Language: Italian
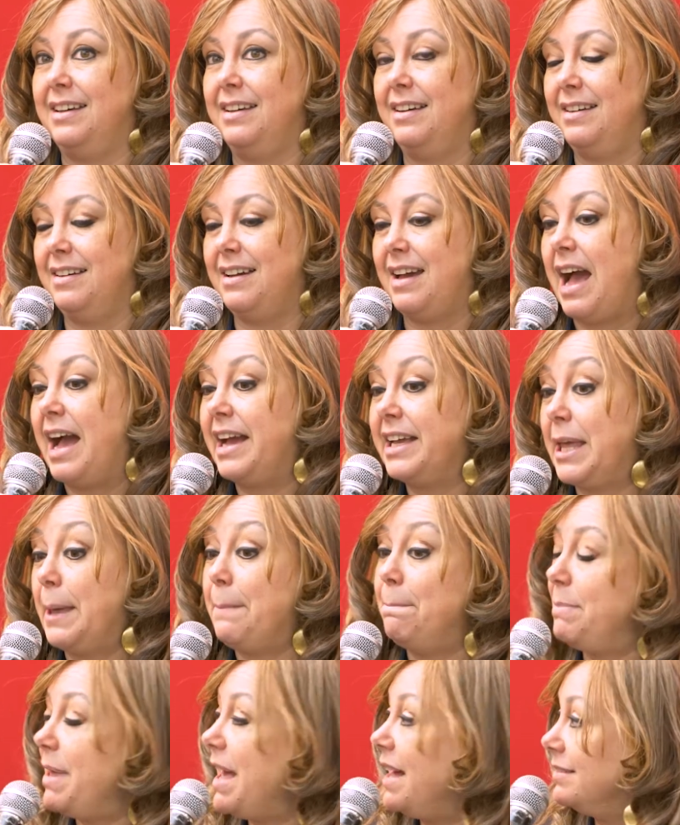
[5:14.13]
anche
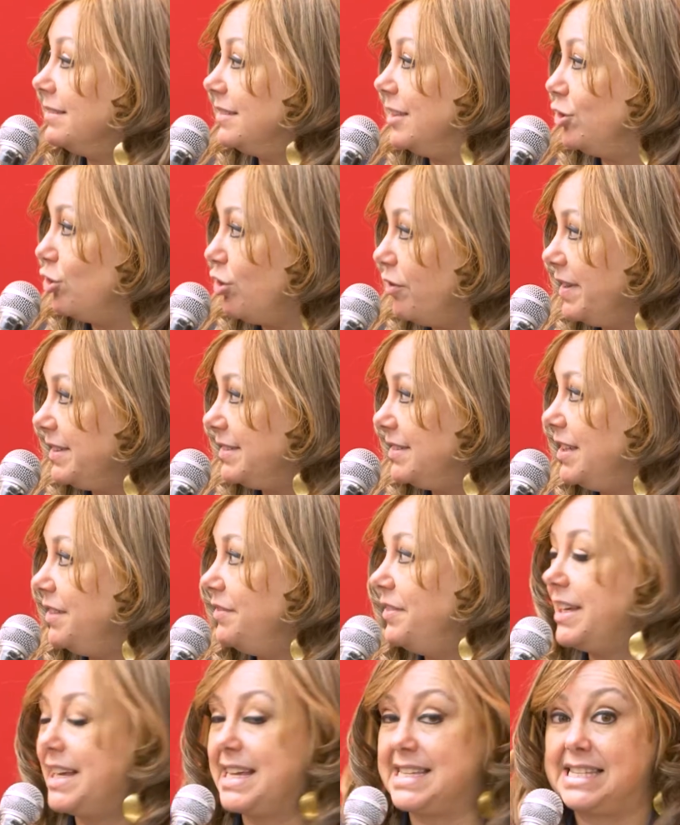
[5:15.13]
impianti
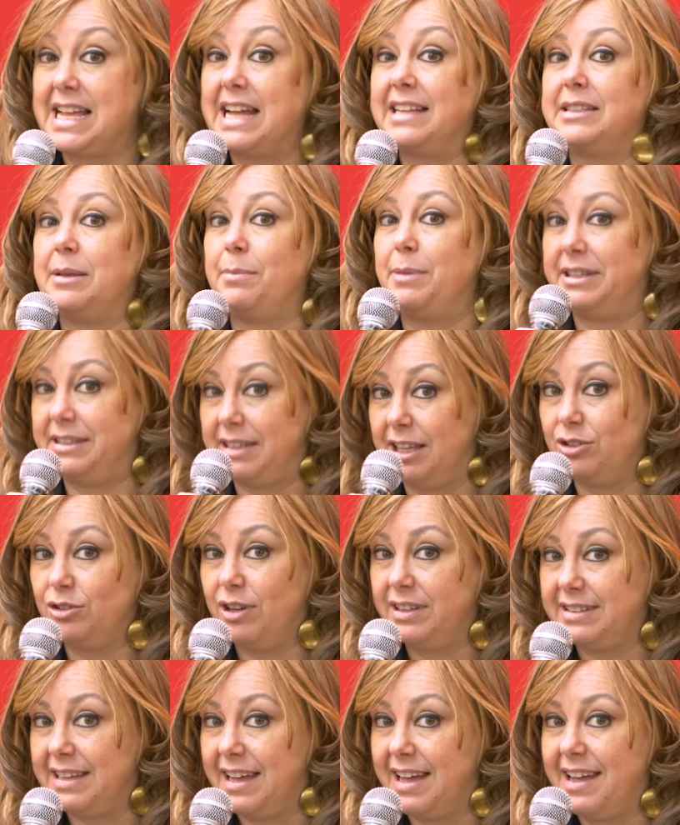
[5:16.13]
innovativi che state mettendo
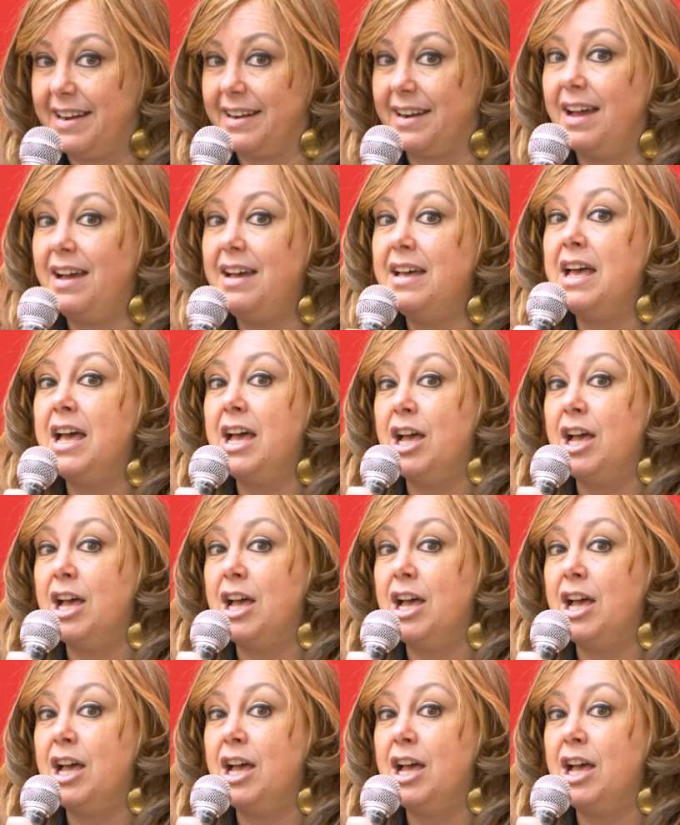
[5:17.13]
a terra,